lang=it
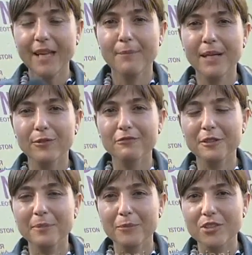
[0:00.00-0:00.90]
Beh, è un
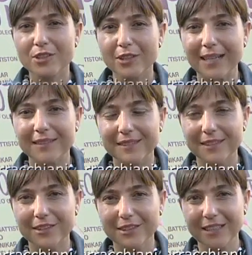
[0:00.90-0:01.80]
film
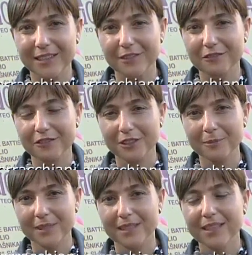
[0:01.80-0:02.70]
emozionante, io direi che è un
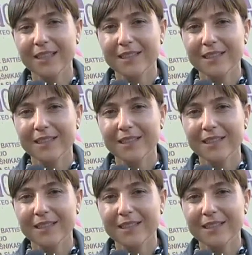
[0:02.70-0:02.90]
film